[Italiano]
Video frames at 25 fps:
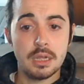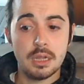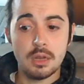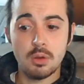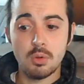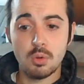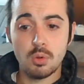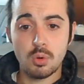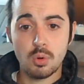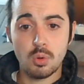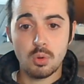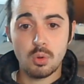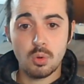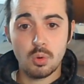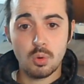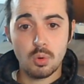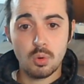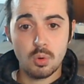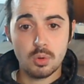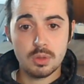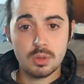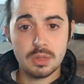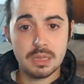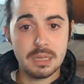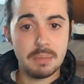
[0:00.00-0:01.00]
il
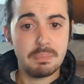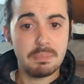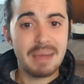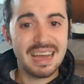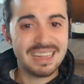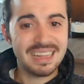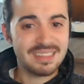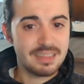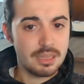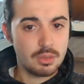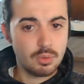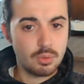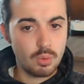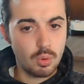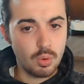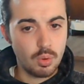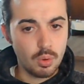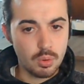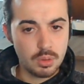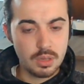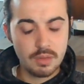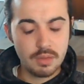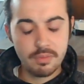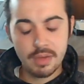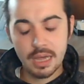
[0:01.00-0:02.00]
loro dibattito, il
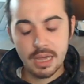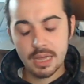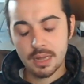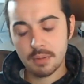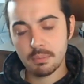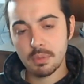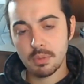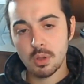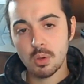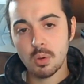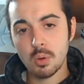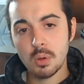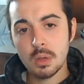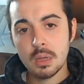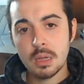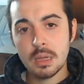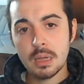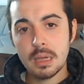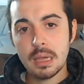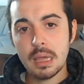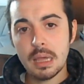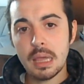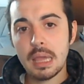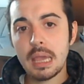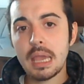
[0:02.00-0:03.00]
loro diverbio
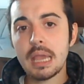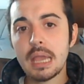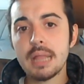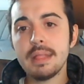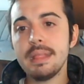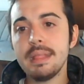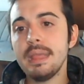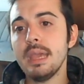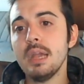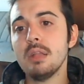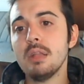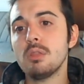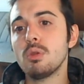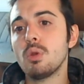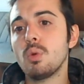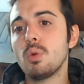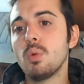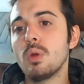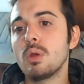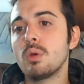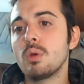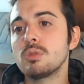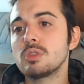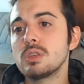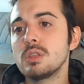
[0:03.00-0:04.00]
e dietro
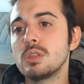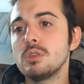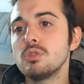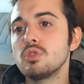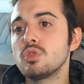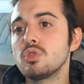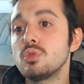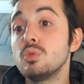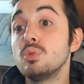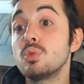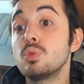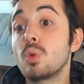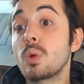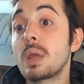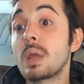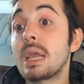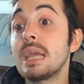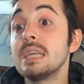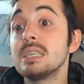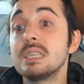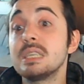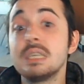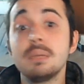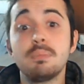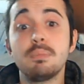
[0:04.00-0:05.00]
qualcosa di oscuro
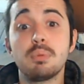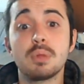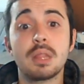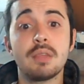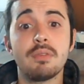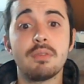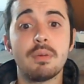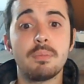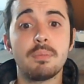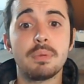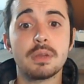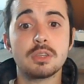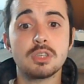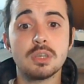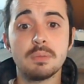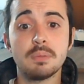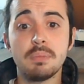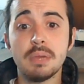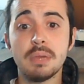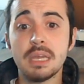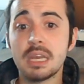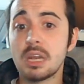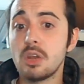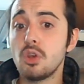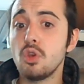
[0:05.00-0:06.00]
che si poteva
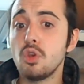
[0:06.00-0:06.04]
percepire,